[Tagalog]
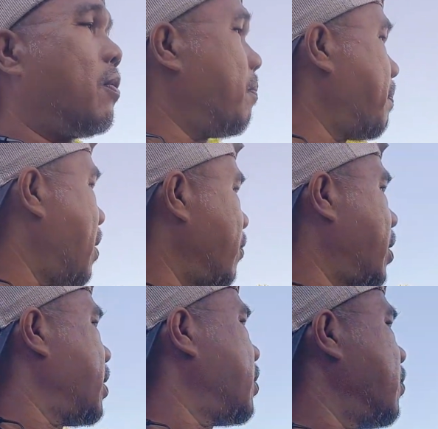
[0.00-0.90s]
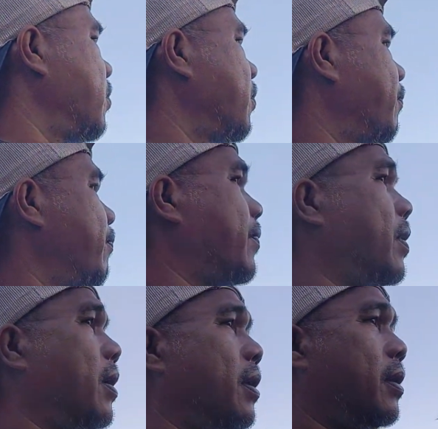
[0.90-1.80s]
compound na ito
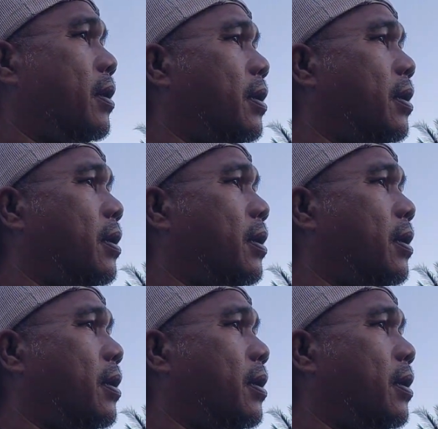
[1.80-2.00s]
at